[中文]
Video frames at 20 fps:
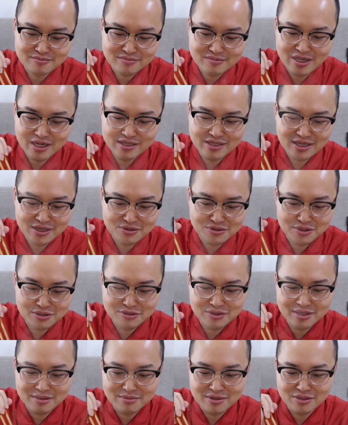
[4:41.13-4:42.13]
汤汤水
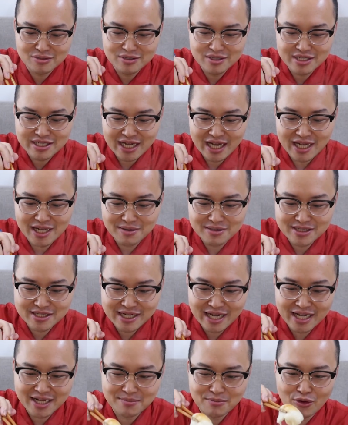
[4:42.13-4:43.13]
水里面容易加
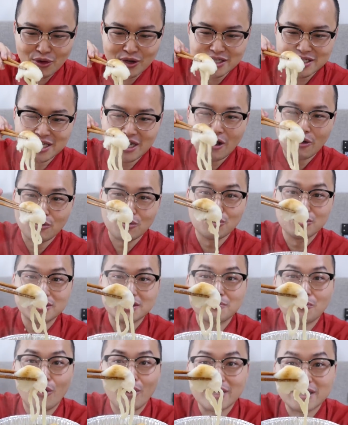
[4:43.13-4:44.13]
加一个马烤过的
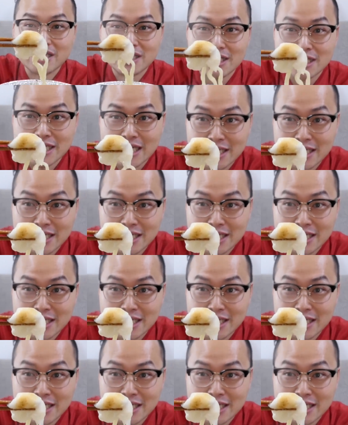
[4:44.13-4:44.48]
马吉，这